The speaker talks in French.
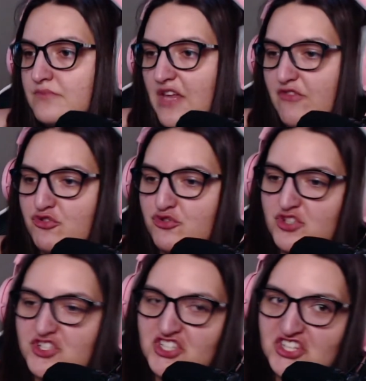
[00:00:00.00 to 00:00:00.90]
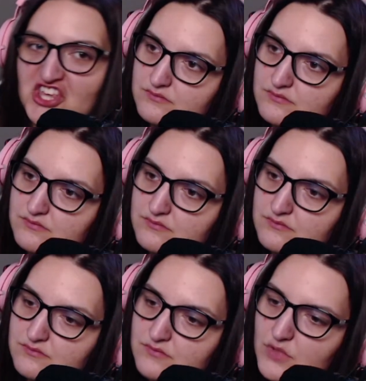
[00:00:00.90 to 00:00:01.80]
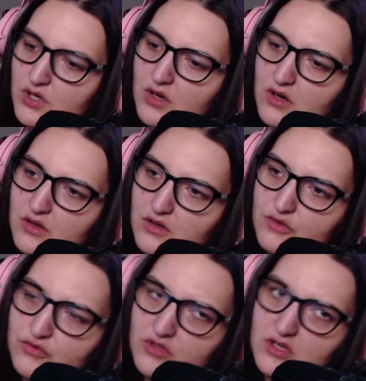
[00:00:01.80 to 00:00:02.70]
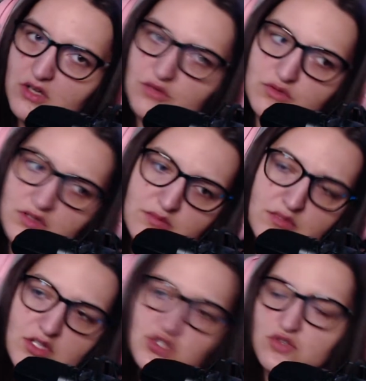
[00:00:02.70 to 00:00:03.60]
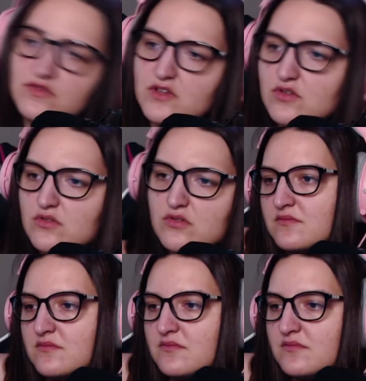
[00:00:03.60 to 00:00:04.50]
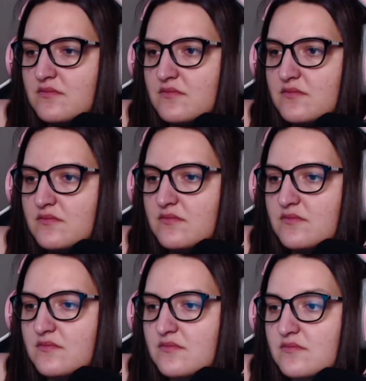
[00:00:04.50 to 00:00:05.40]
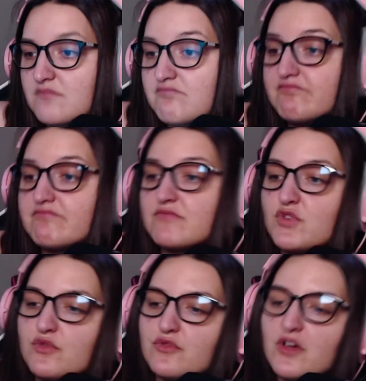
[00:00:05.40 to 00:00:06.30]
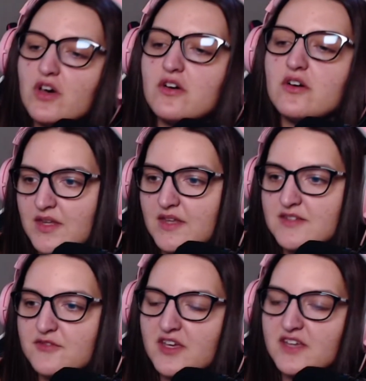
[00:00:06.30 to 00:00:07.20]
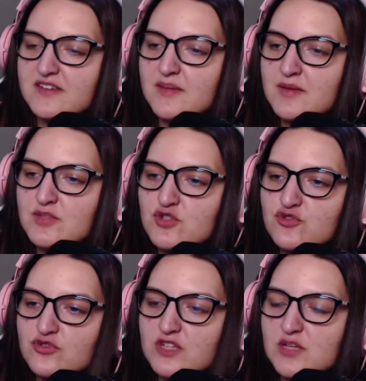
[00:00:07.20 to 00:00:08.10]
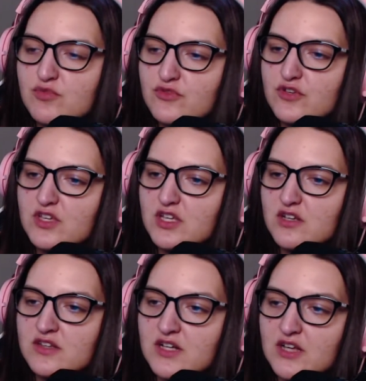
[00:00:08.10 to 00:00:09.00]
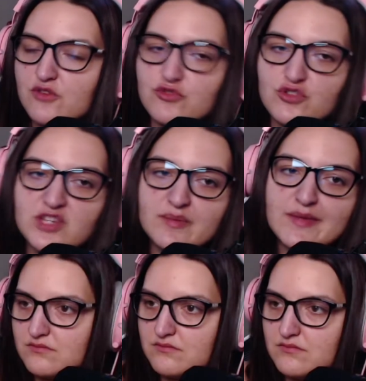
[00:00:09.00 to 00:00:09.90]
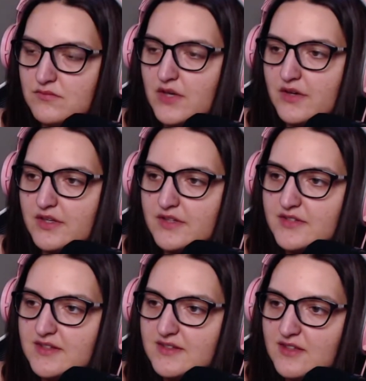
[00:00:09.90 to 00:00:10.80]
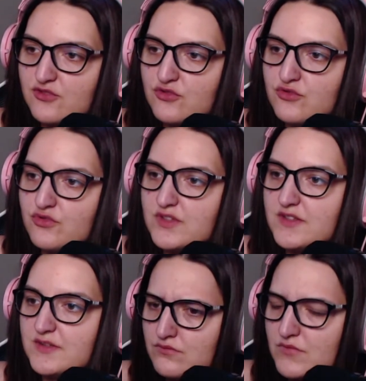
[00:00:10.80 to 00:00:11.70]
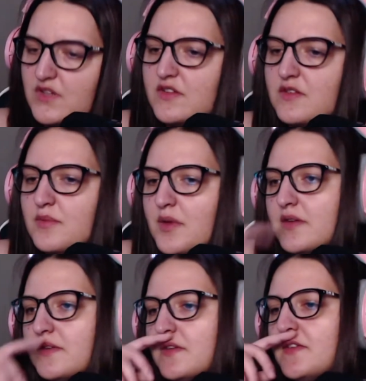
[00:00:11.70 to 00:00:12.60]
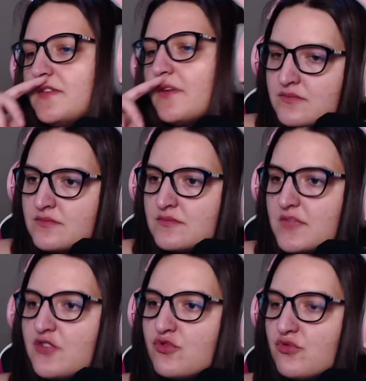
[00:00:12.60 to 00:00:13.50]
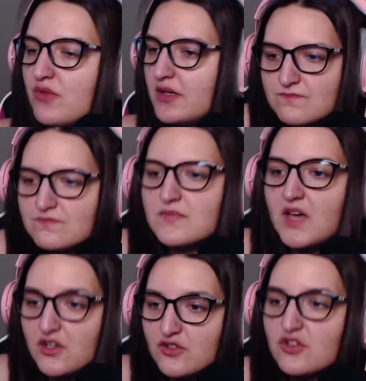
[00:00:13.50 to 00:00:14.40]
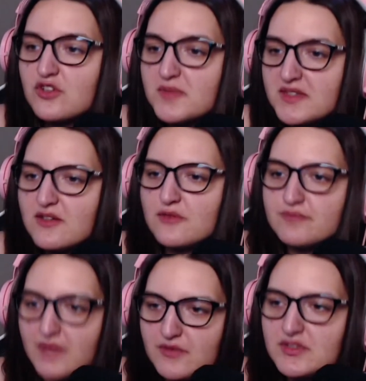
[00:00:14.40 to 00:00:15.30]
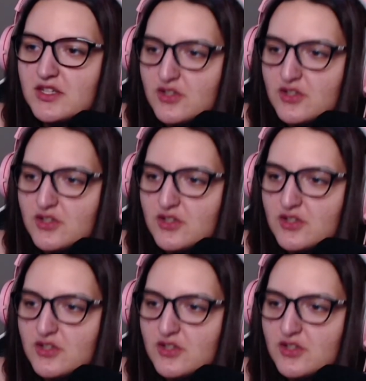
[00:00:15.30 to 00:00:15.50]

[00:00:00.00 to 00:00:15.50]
Elle eh, veut tuer Shiki Bon, alors voilà, lui, mais achevez-le Hmm, trop fort Il s'est fait rétamer, mais je suis sûre qu'il est plus fort qu'il en a l'air, entre guillemets. Alors, ah, qui c'est que c'est un trou introduit Qu'est-ce qui se passe C'est Sister Un trou noir Ah, le croque mitant temps Ah oui, d'accord.